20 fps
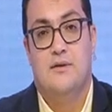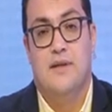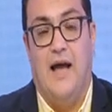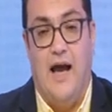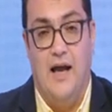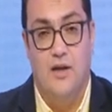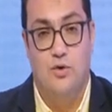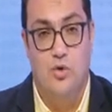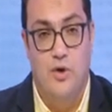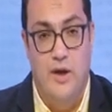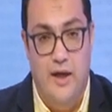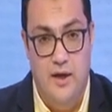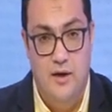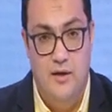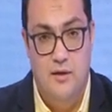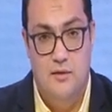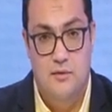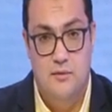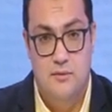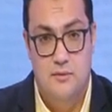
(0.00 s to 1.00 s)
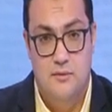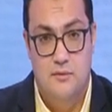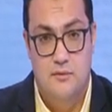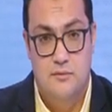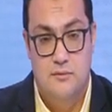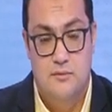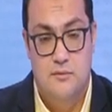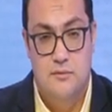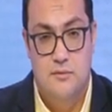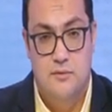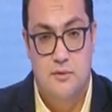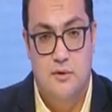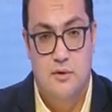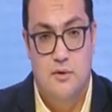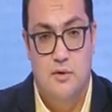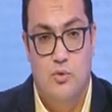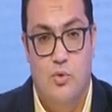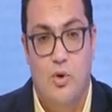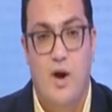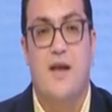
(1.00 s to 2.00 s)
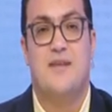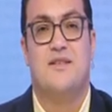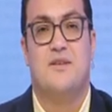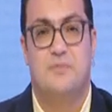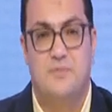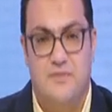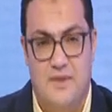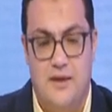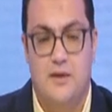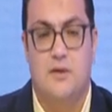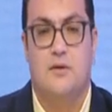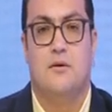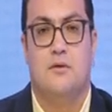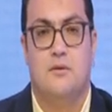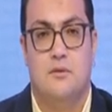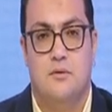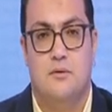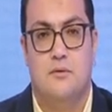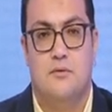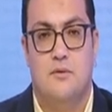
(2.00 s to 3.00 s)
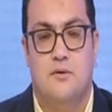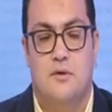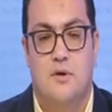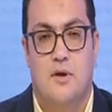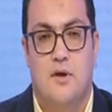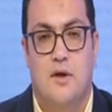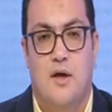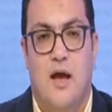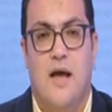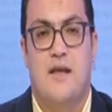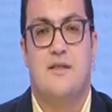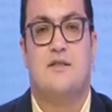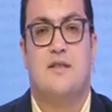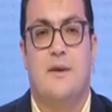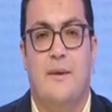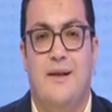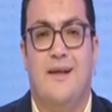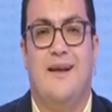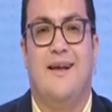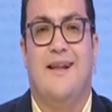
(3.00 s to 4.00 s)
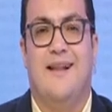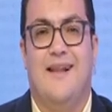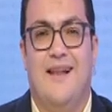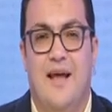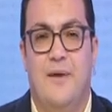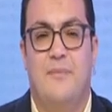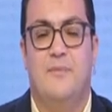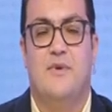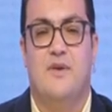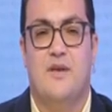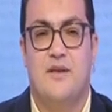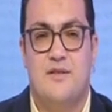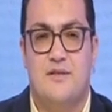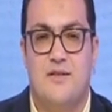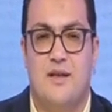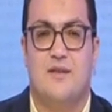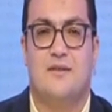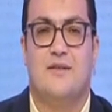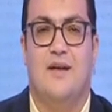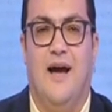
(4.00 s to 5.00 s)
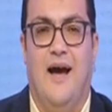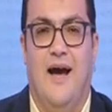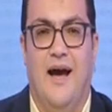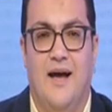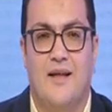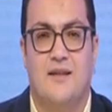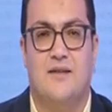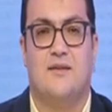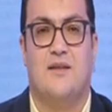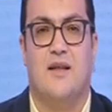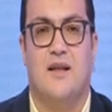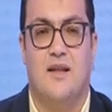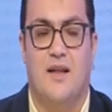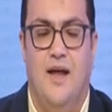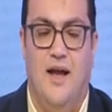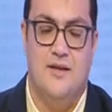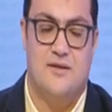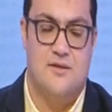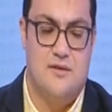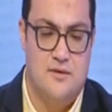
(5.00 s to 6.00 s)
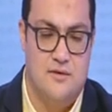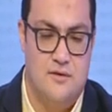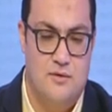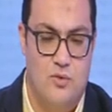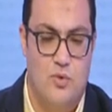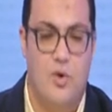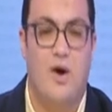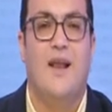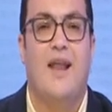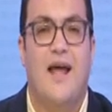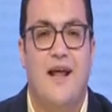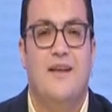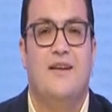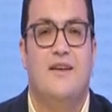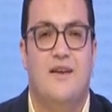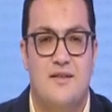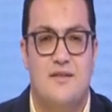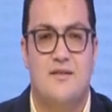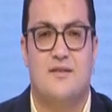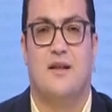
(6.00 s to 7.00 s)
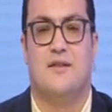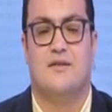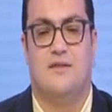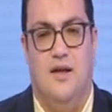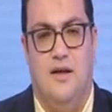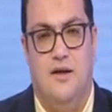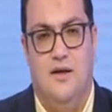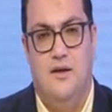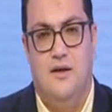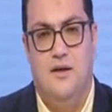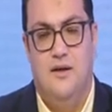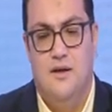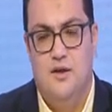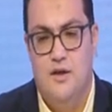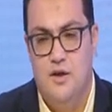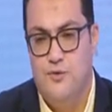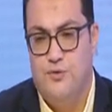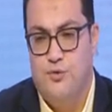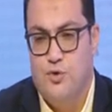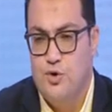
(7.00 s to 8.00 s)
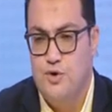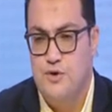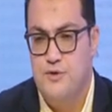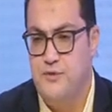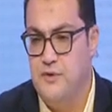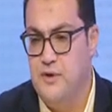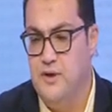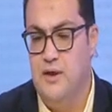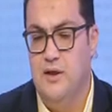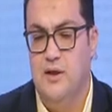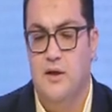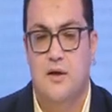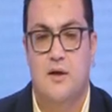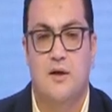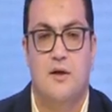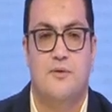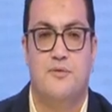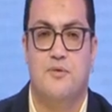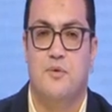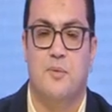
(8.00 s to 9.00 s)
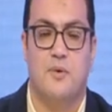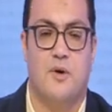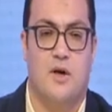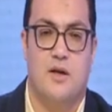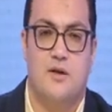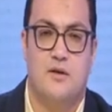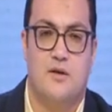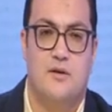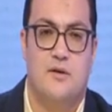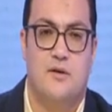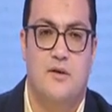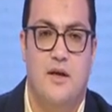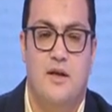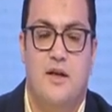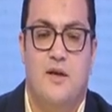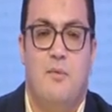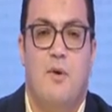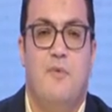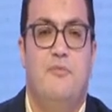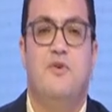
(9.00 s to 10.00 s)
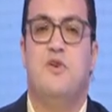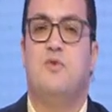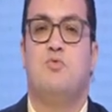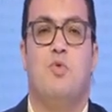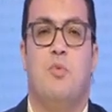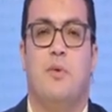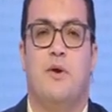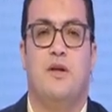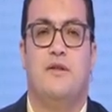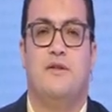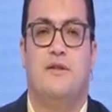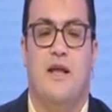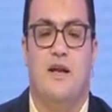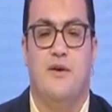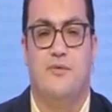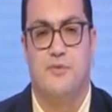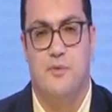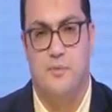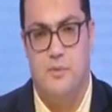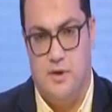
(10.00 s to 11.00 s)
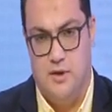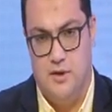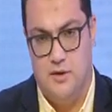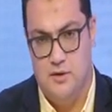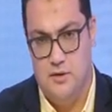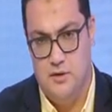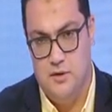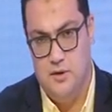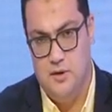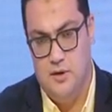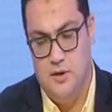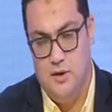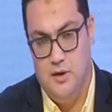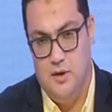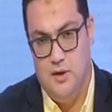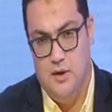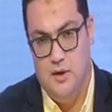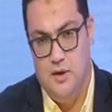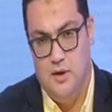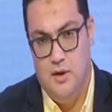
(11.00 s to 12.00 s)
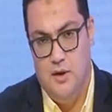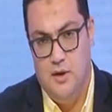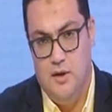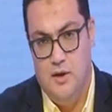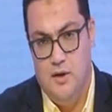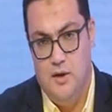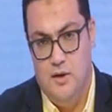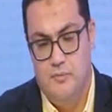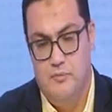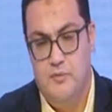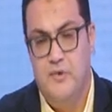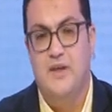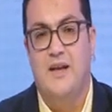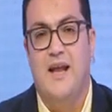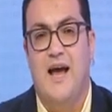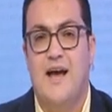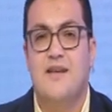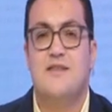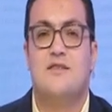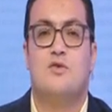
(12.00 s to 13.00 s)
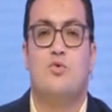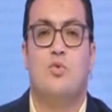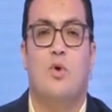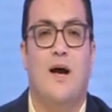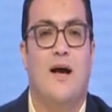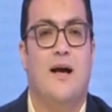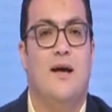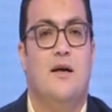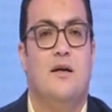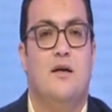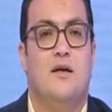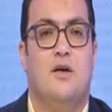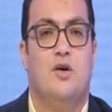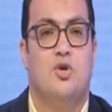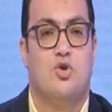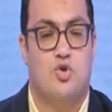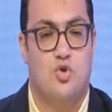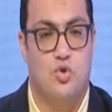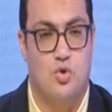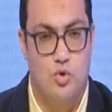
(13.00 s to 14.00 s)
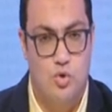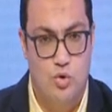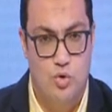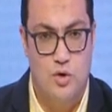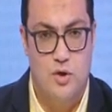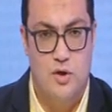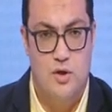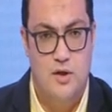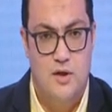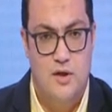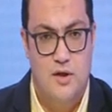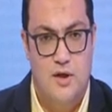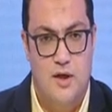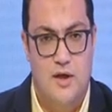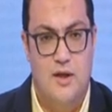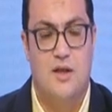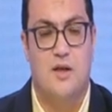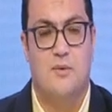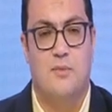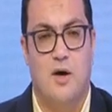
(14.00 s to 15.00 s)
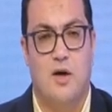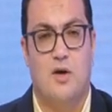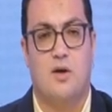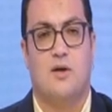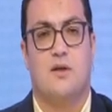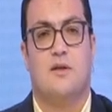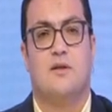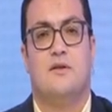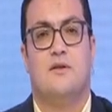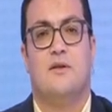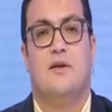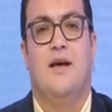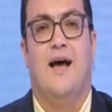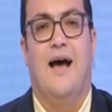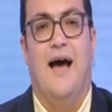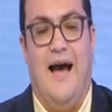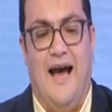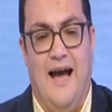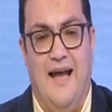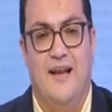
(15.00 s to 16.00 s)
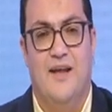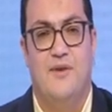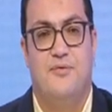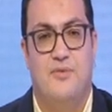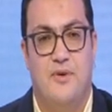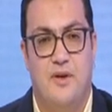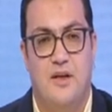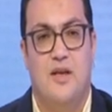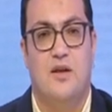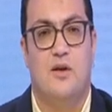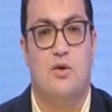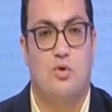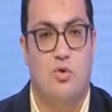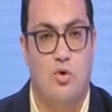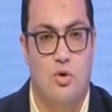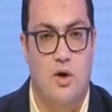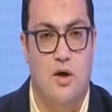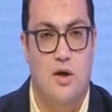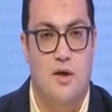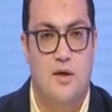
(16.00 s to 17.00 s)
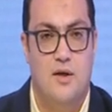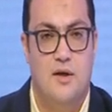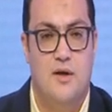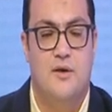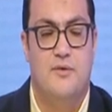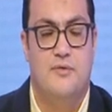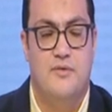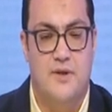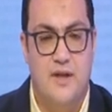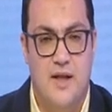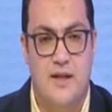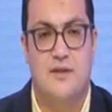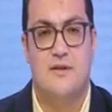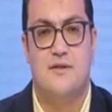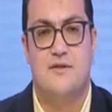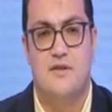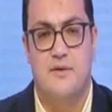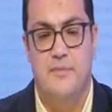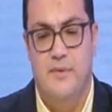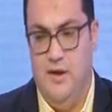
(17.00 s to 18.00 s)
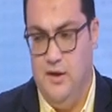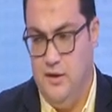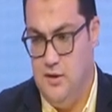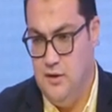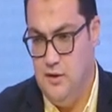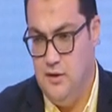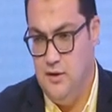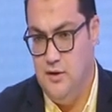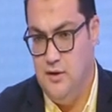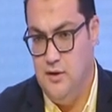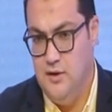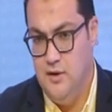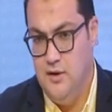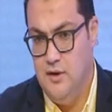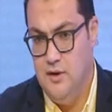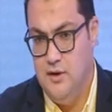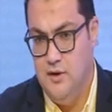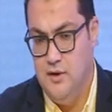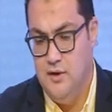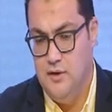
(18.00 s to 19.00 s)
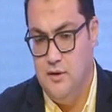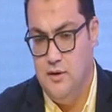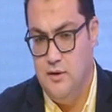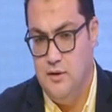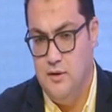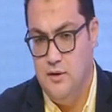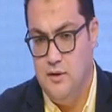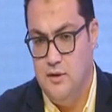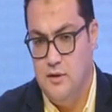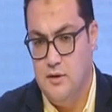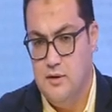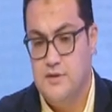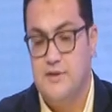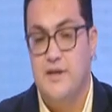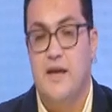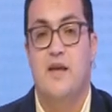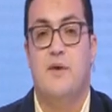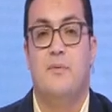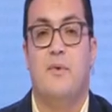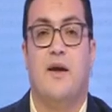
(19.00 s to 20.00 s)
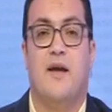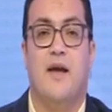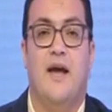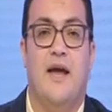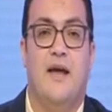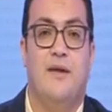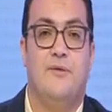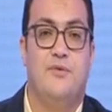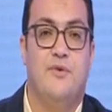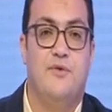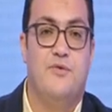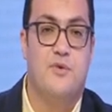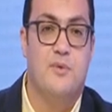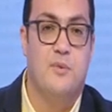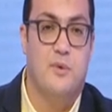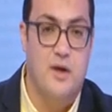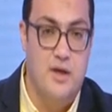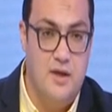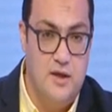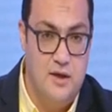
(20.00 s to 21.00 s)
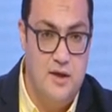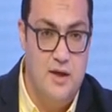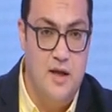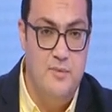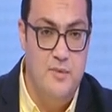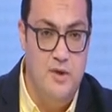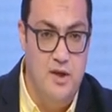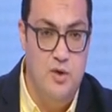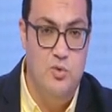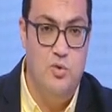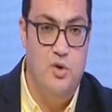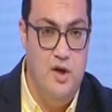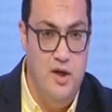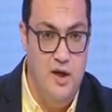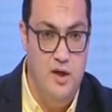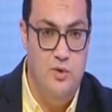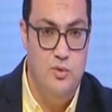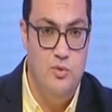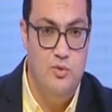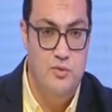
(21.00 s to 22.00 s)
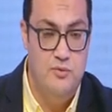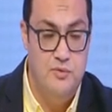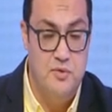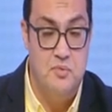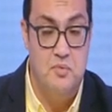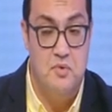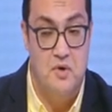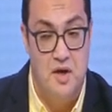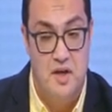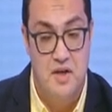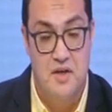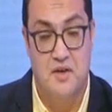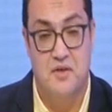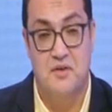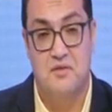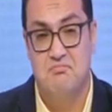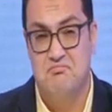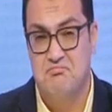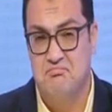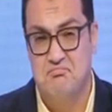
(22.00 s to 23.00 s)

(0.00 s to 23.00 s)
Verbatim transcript: تعادلين وهزيمتين الزمالك لم يستطع حتى اللحظه ولن يستطع الفوز في فبراير لان ما فيش مباريات تاني في فبراير من اسوا الشهور اللي مرت على فريق الكره في نادي الزمالك زي ما كان في فبراير جميل وحلو فبراير